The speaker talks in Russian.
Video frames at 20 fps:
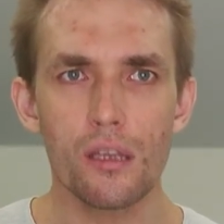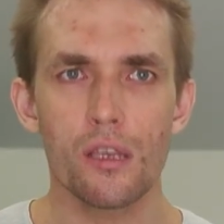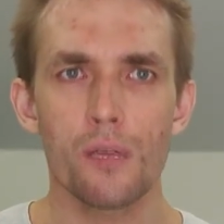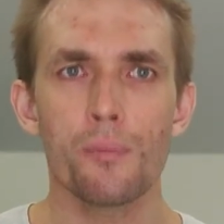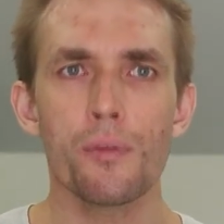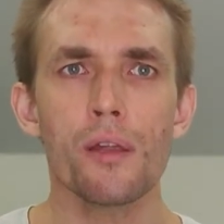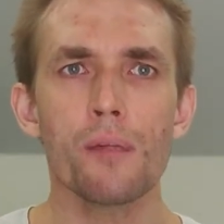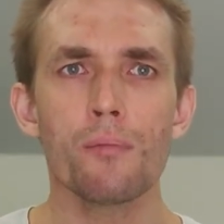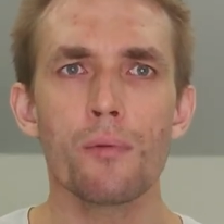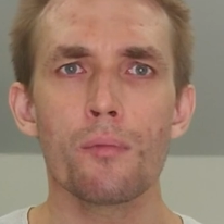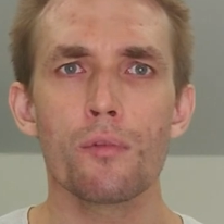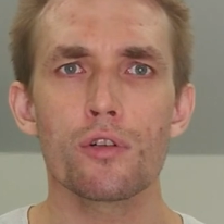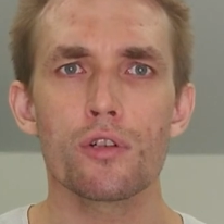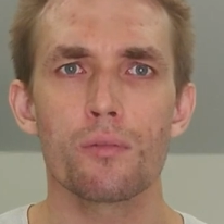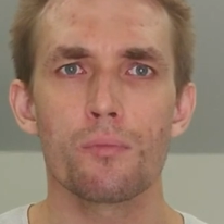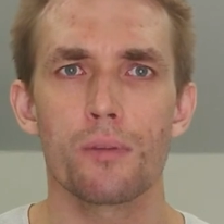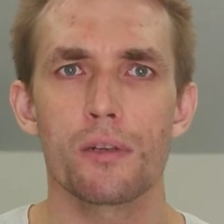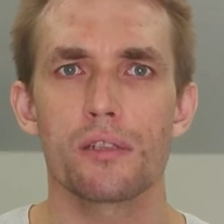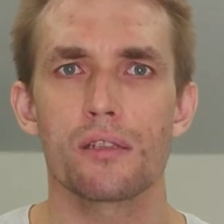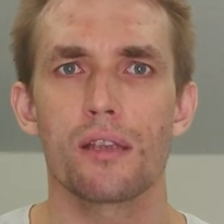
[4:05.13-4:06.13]
Теперь мы
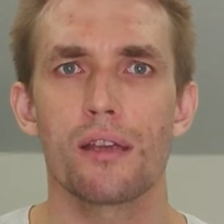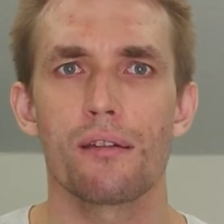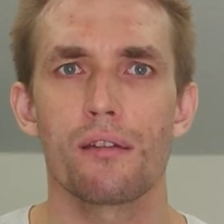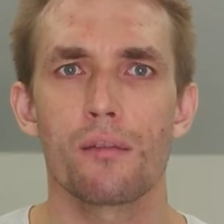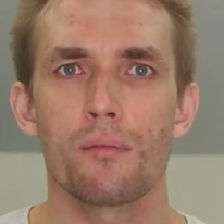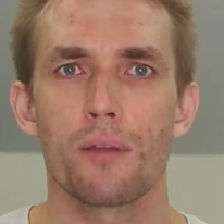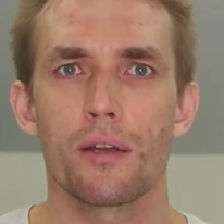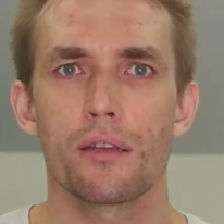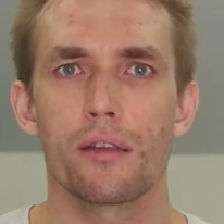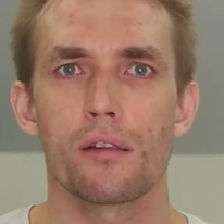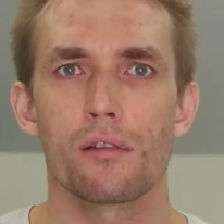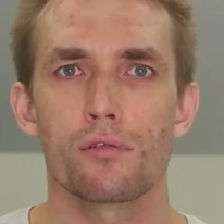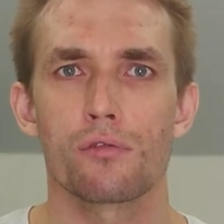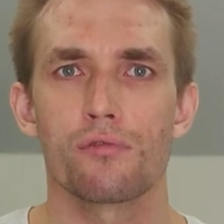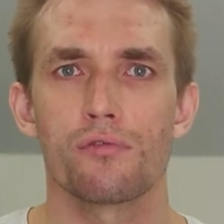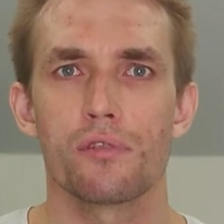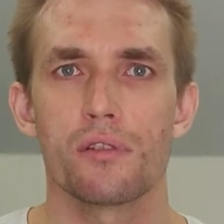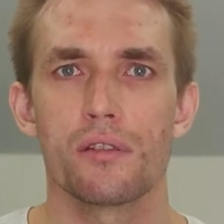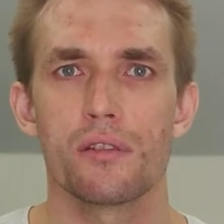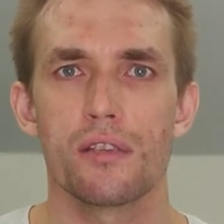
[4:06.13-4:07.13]
можем подставить
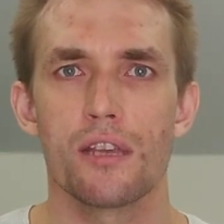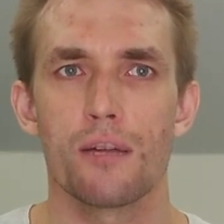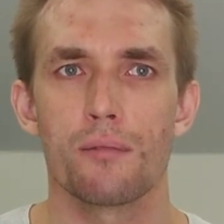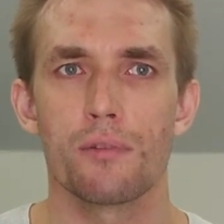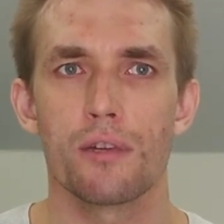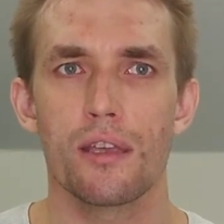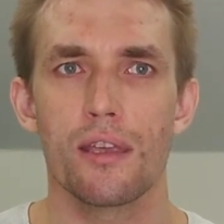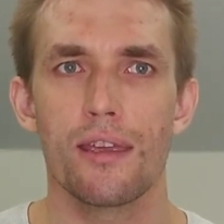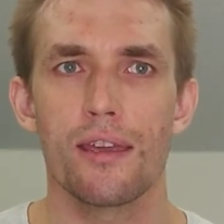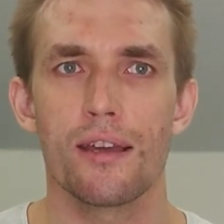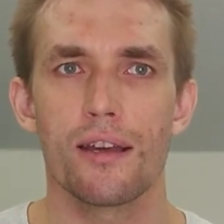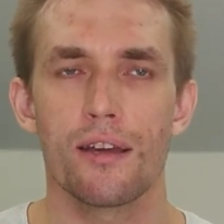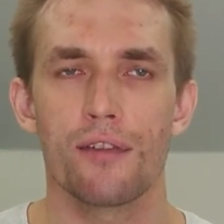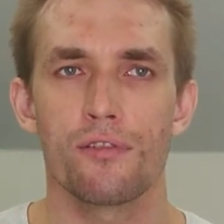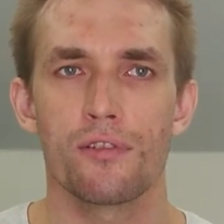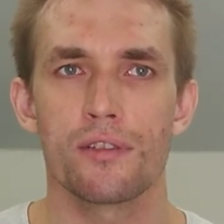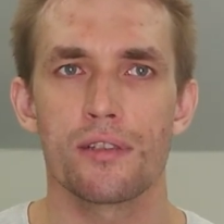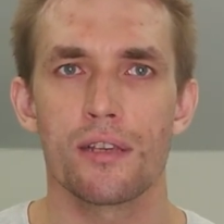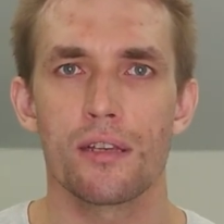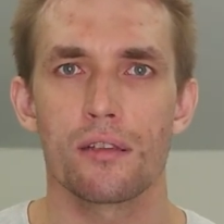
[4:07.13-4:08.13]
матрицу системы и
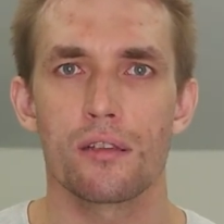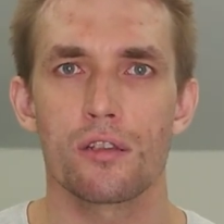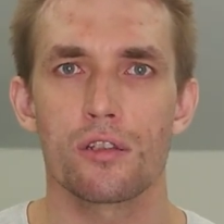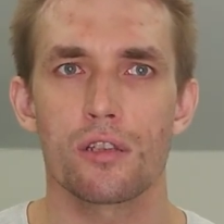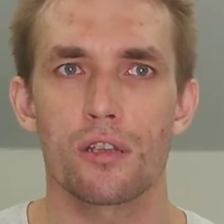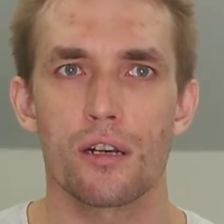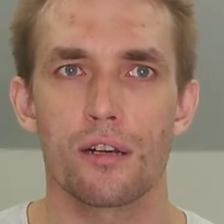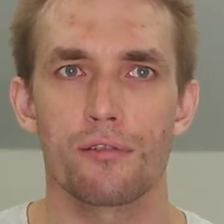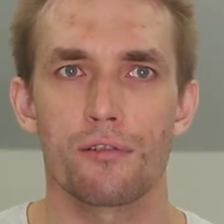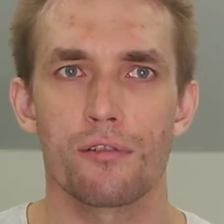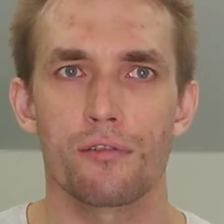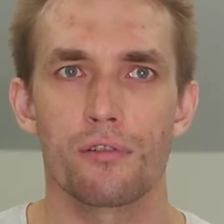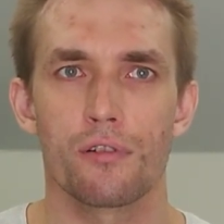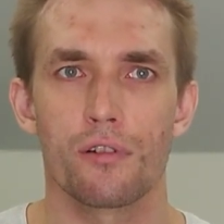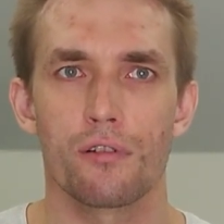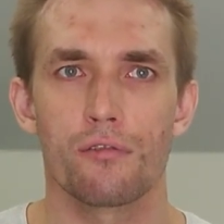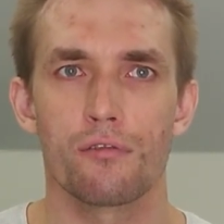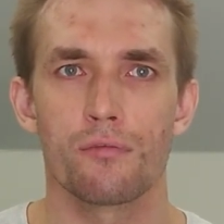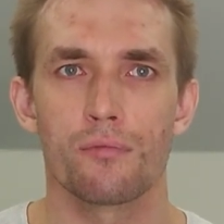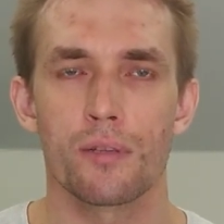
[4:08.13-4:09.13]
коэффициенты штрафов
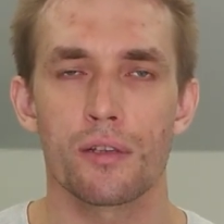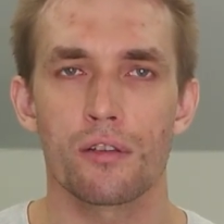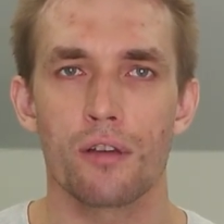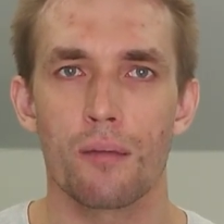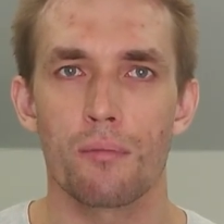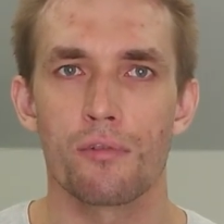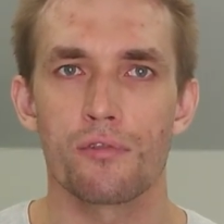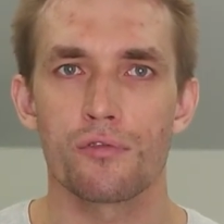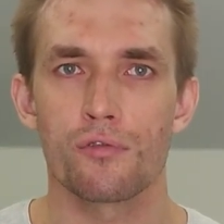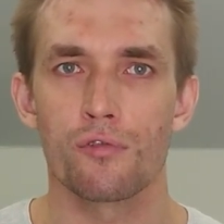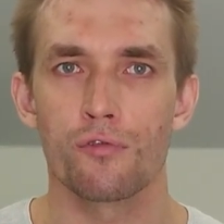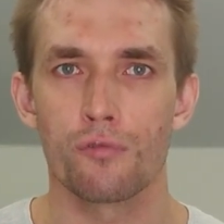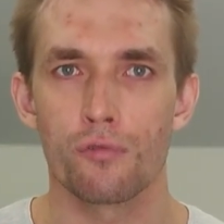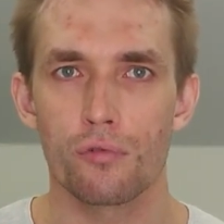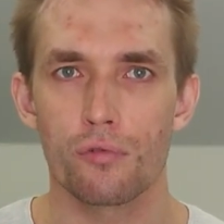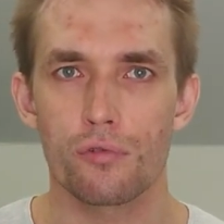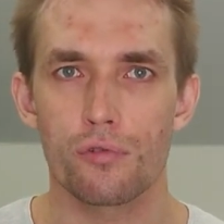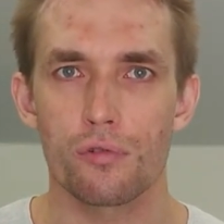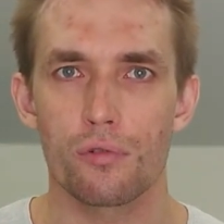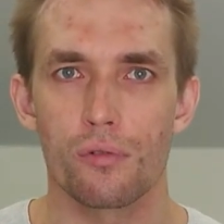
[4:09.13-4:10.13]
в матлабовскую
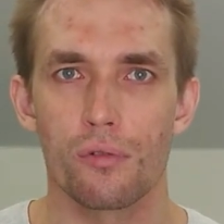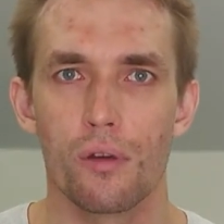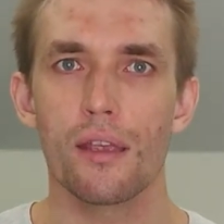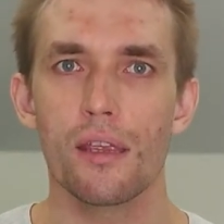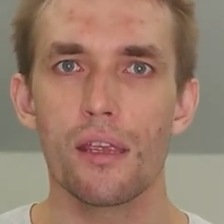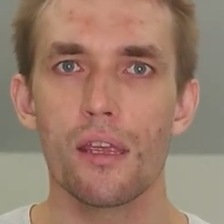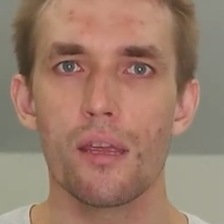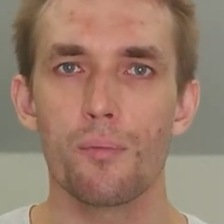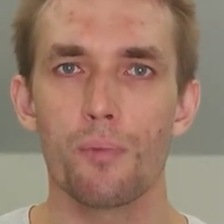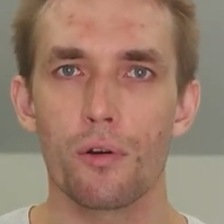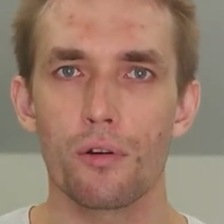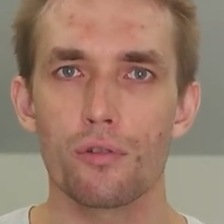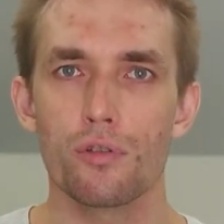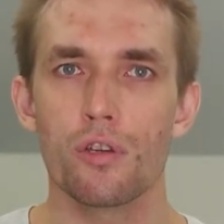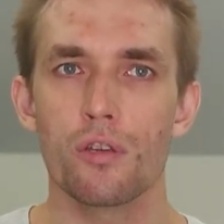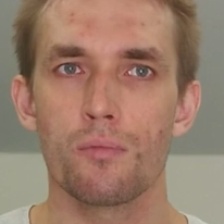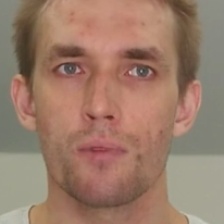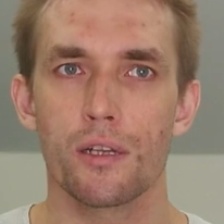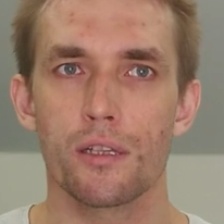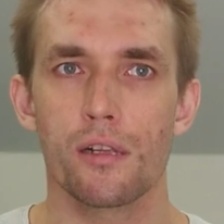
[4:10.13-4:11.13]
функцию и
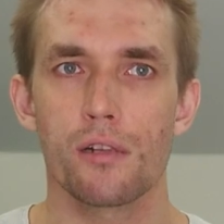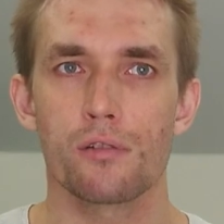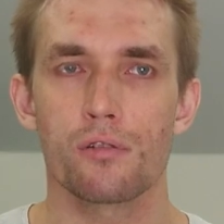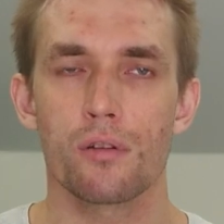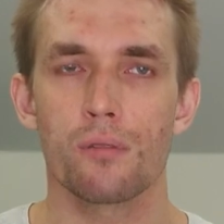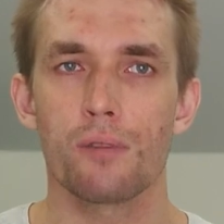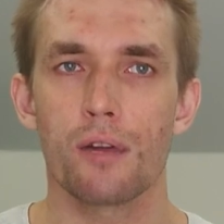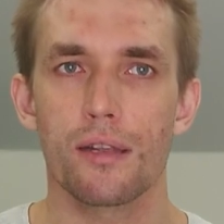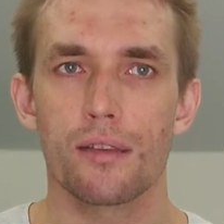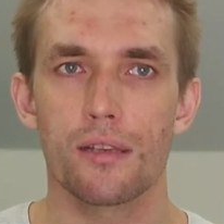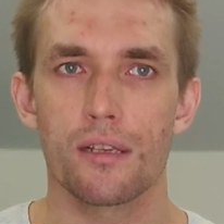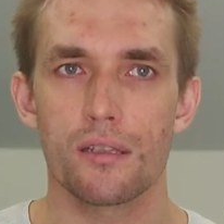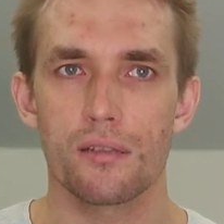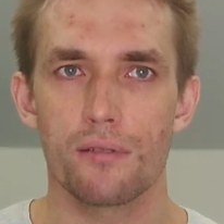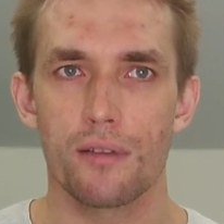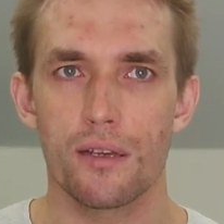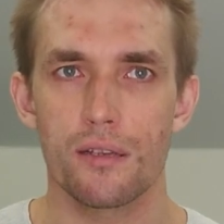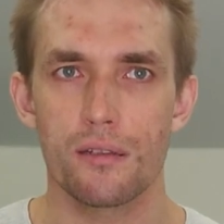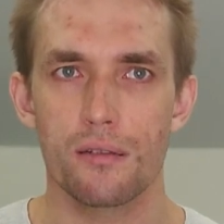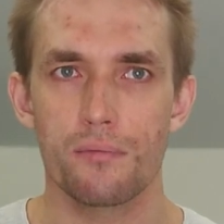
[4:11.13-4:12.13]
получить матрицу обратной
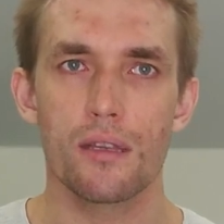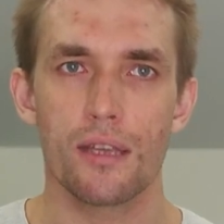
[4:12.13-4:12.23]
связи.